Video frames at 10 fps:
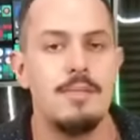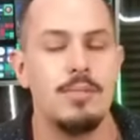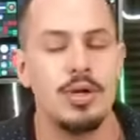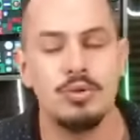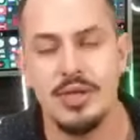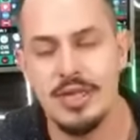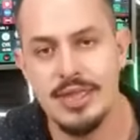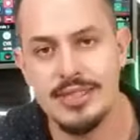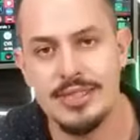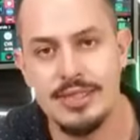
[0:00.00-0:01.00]
por
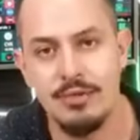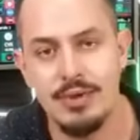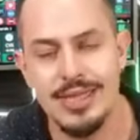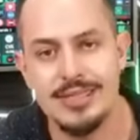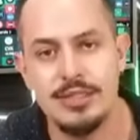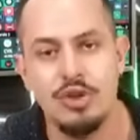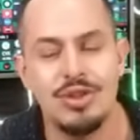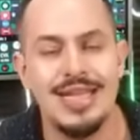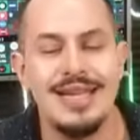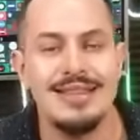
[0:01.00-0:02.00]
autoridades estadounidenses, no
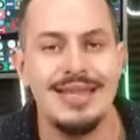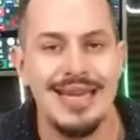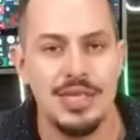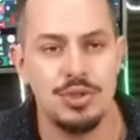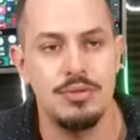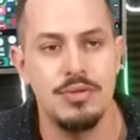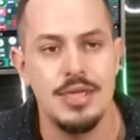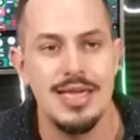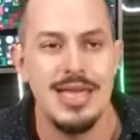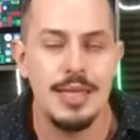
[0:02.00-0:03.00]
tienen derecho,
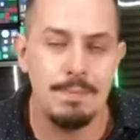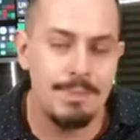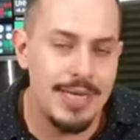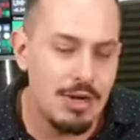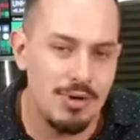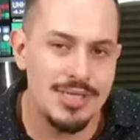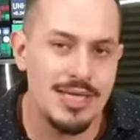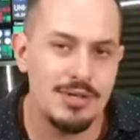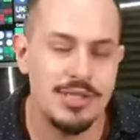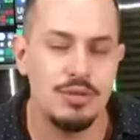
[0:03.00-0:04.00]
y aún
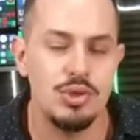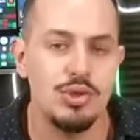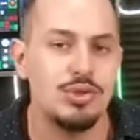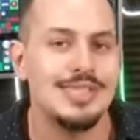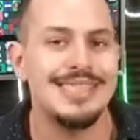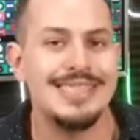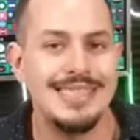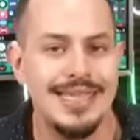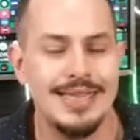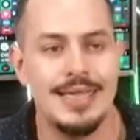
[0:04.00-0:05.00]
así los Estados Unidos se
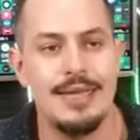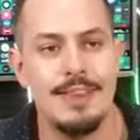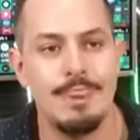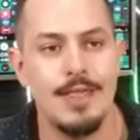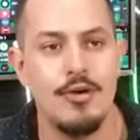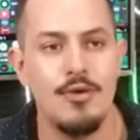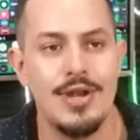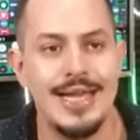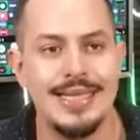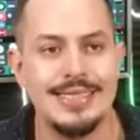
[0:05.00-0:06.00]
sienten
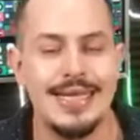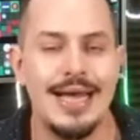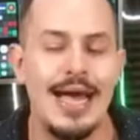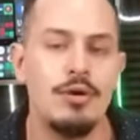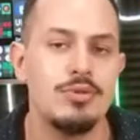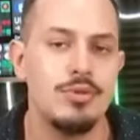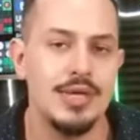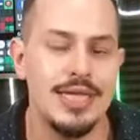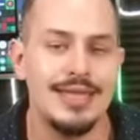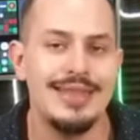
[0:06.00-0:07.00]
con esta
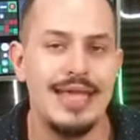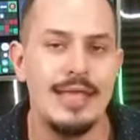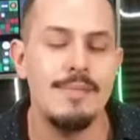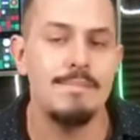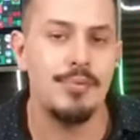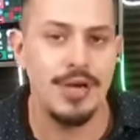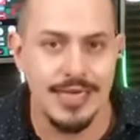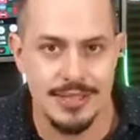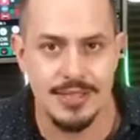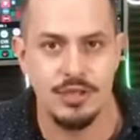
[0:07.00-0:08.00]
autoridad de
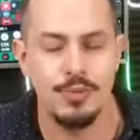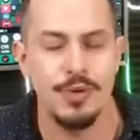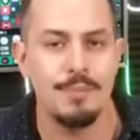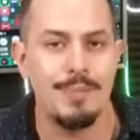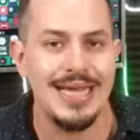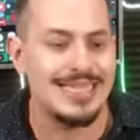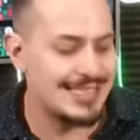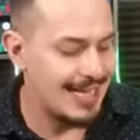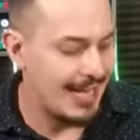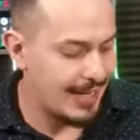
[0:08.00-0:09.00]
imponerse sobre un
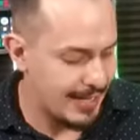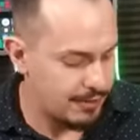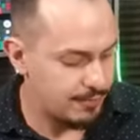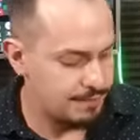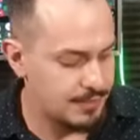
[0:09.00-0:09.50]
país ajeno.